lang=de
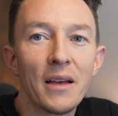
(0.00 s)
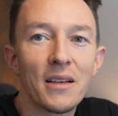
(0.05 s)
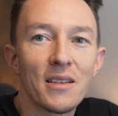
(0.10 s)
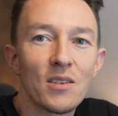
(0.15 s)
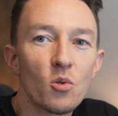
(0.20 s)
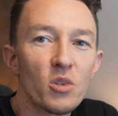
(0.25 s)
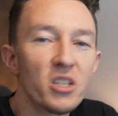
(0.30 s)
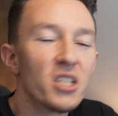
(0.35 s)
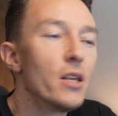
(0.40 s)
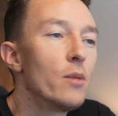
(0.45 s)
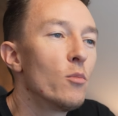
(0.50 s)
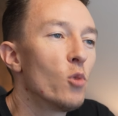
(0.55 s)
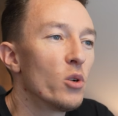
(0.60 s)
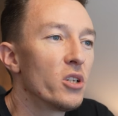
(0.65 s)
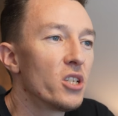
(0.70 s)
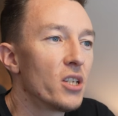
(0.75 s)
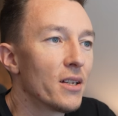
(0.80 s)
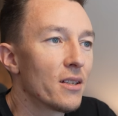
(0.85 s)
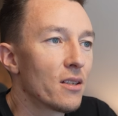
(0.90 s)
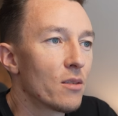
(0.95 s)
So, ich nehme
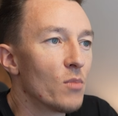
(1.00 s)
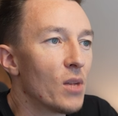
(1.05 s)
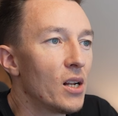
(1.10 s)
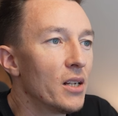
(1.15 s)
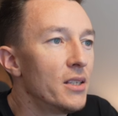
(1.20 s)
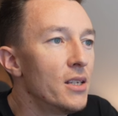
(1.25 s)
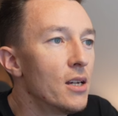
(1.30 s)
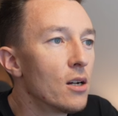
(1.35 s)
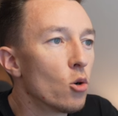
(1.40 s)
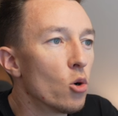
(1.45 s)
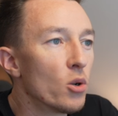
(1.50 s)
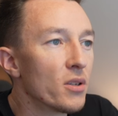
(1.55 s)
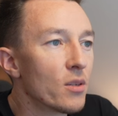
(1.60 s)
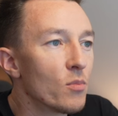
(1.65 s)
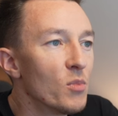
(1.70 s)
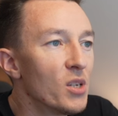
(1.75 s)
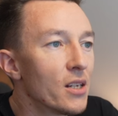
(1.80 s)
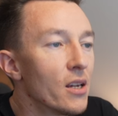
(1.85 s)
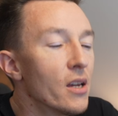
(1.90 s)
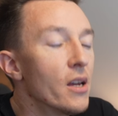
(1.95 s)
euch jetzt mal hier kurz
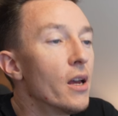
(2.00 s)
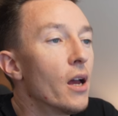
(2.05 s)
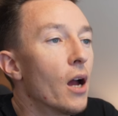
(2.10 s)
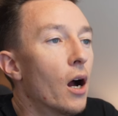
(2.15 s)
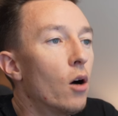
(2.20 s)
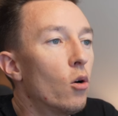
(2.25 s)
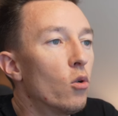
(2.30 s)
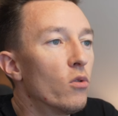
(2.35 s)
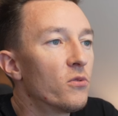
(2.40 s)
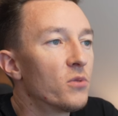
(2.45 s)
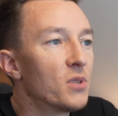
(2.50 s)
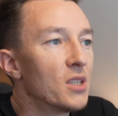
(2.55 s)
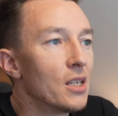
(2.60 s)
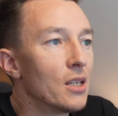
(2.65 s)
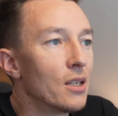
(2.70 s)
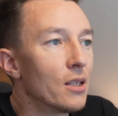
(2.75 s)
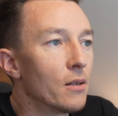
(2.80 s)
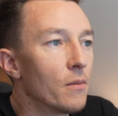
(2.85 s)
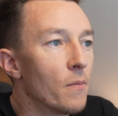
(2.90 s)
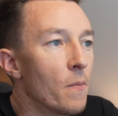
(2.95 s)
mit auf
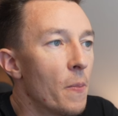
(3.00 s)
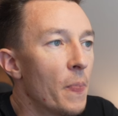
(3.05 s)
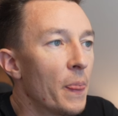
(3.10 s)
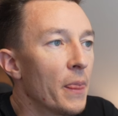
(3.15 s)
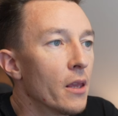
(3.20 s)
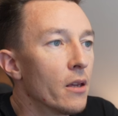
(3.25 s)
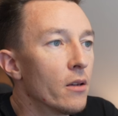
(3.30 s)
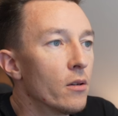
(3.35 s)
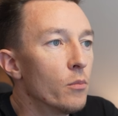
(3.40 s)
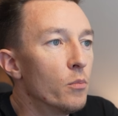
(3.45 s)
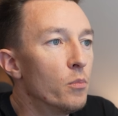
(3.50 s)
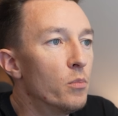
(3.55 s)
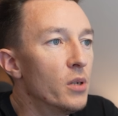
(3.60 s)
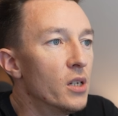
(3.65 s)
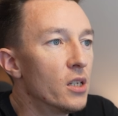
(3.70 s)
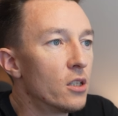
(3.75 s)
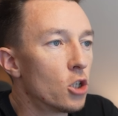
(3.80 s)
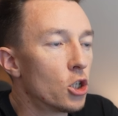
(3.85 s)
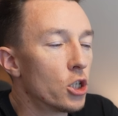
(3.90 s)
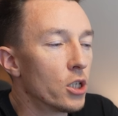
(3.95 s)
den
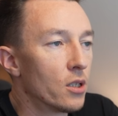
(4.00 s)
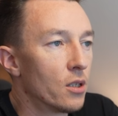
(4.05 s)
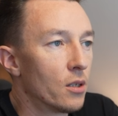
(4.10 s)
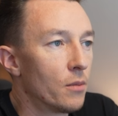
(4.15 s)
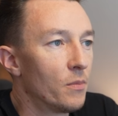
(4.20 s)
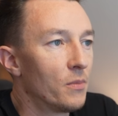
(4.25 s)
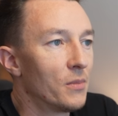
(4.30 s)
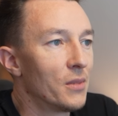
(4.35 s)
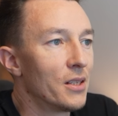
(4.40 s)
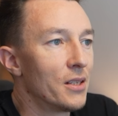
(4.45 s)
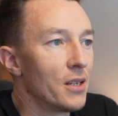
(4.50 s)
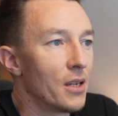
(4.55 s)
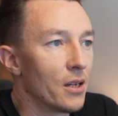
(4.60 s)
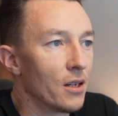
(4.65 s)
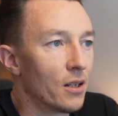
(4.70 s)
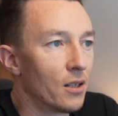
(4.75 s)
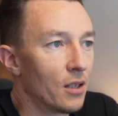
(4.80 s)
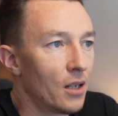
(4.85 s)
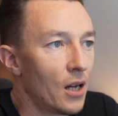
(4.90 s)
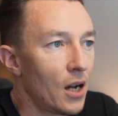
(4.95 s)
Bildschirm
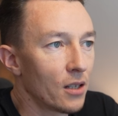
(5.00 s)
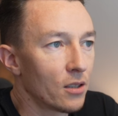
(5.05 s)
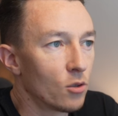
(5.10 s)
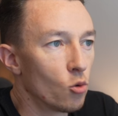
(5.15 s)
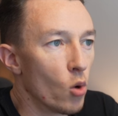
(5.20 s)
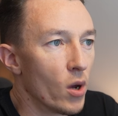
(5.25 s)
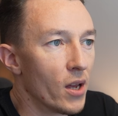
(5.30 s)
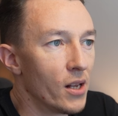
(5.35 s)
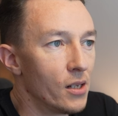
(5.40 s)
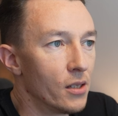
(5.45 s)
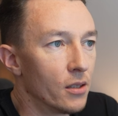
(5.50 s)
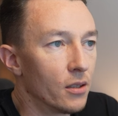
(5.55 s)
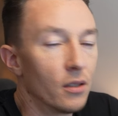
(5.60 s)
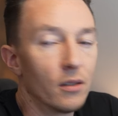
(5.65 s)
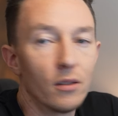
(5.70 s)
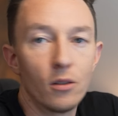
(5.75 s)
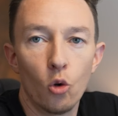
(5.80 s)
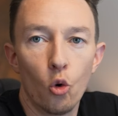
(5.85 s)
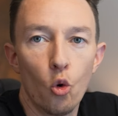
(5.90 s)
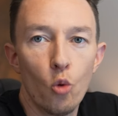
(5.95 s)
der aktuellen
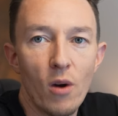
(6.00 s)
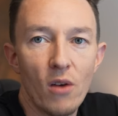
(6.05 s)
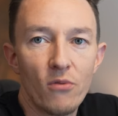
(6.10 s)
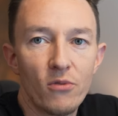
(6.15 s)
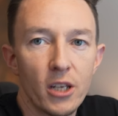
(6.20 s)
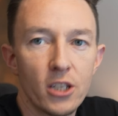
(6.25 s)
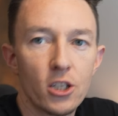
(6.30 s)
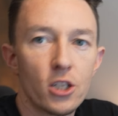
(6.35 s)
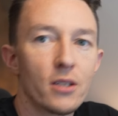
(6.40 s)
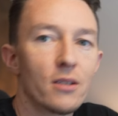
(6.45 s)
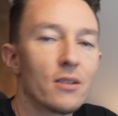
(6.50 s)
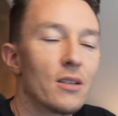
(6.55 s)
Oberfläche.